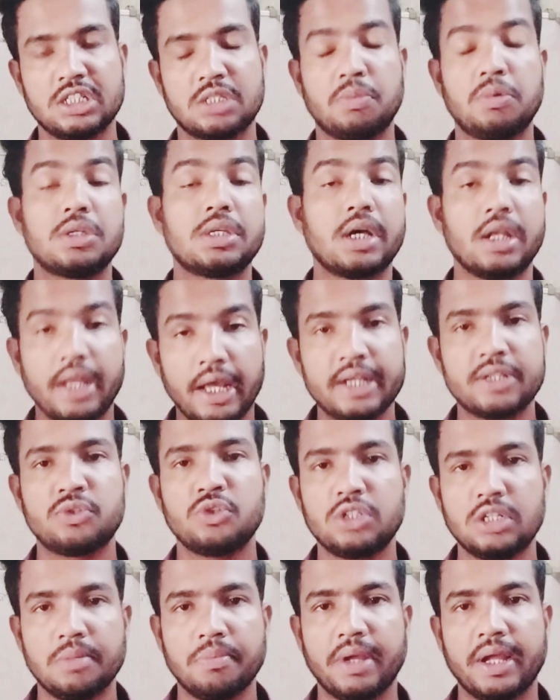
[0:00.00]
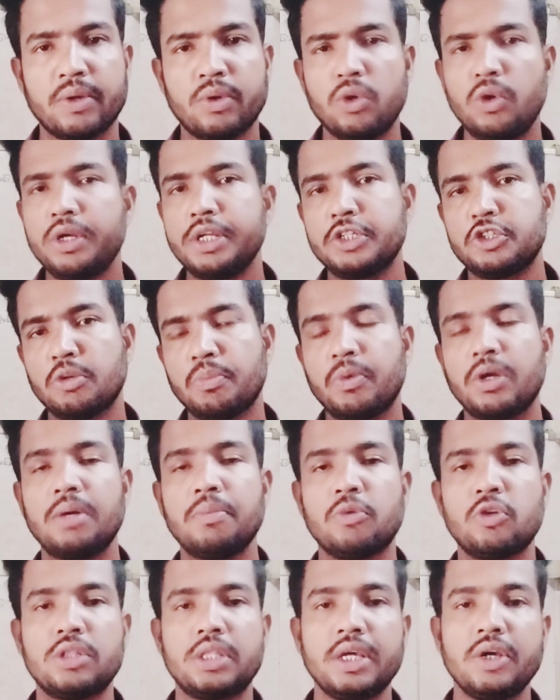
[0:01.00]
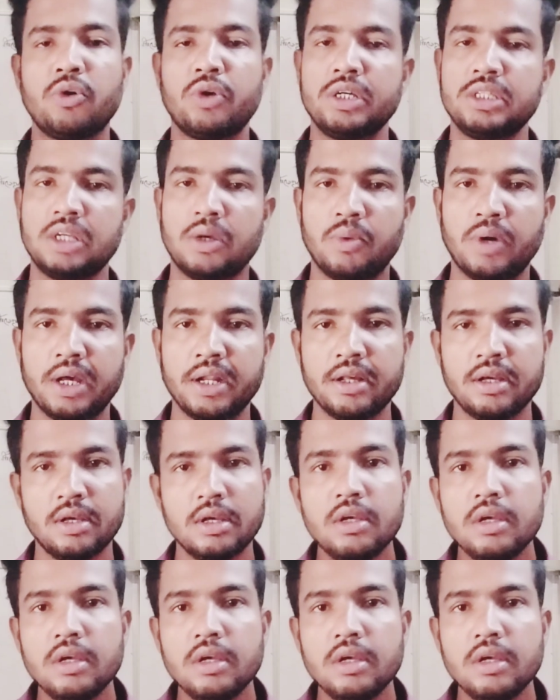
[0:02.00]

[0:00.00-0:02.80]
স্পেশাল এক্সিকিউটিভ এগুলো ডিসেম্বরের মধ্যেই হয়ে যাওয়ার